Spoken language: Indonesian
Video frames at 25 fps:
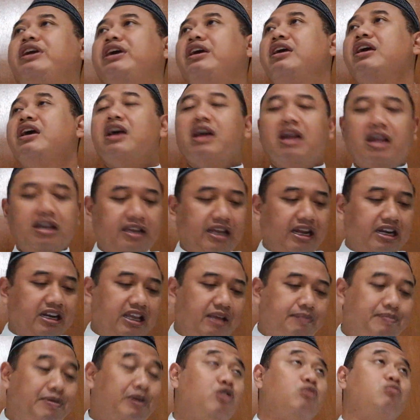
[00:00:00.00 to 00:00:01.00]
Dan
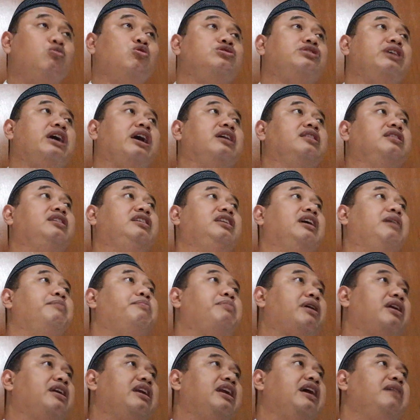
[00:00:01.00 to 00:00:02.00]
Ibnu Mujahid tidak
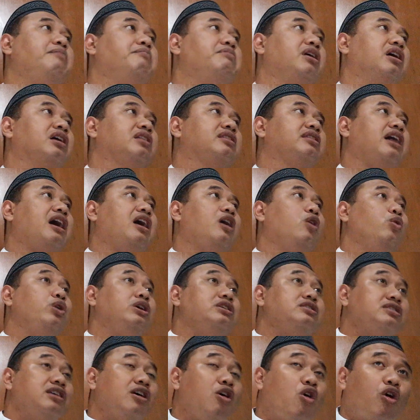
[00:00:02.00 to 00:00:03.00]
pernah mengetahui
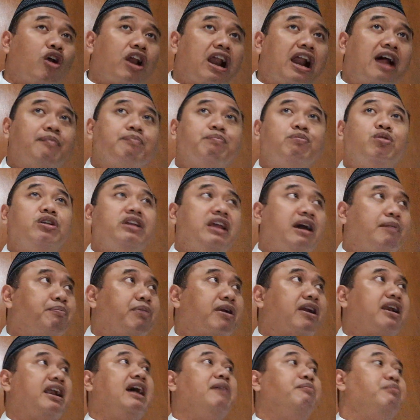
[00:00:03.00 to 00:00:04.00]
seorang pun yang
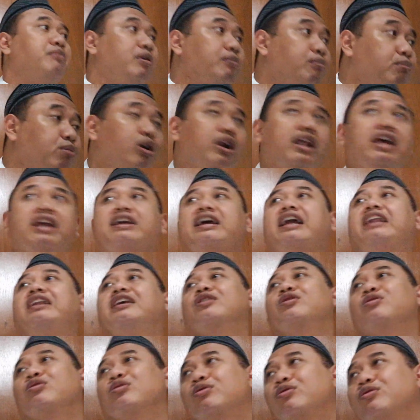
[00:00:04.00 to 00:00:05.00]
pernah membolehkan itu.
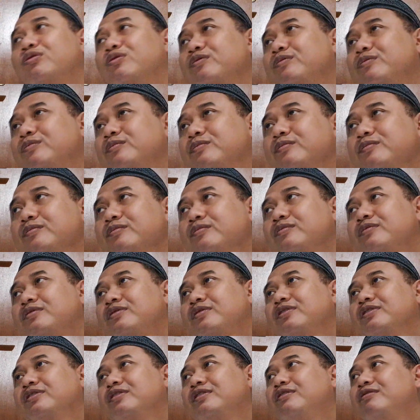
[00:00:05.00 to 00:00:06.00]

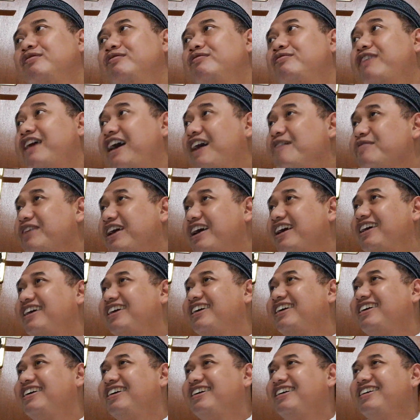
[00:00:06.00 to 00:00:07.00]
Faham ya?
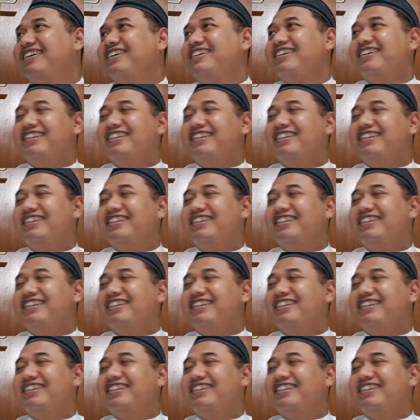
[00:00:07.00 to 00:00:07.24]
Gitu